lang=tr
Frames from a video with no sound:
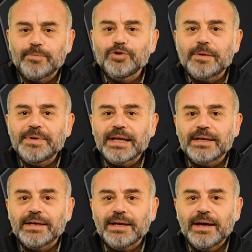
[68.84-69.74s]
Abu
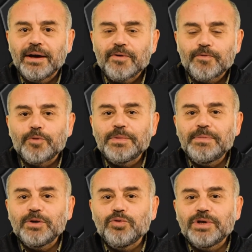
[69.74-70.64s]
Dhabi'deki Formula
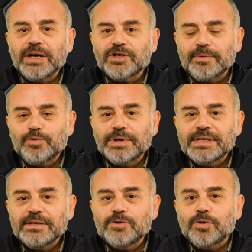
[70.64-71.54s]
1 Dünya
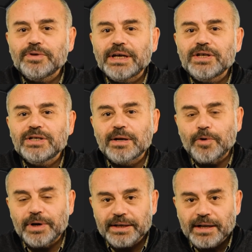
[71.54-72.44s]
Şampiyonası'nın son yarışı da
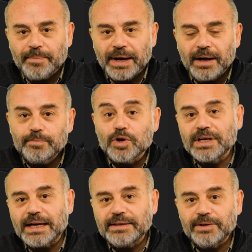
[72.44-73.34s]
böyleydi ama bu
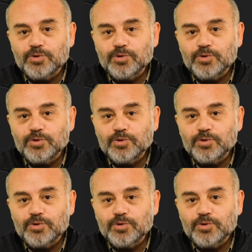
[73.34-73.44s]
kadar değil.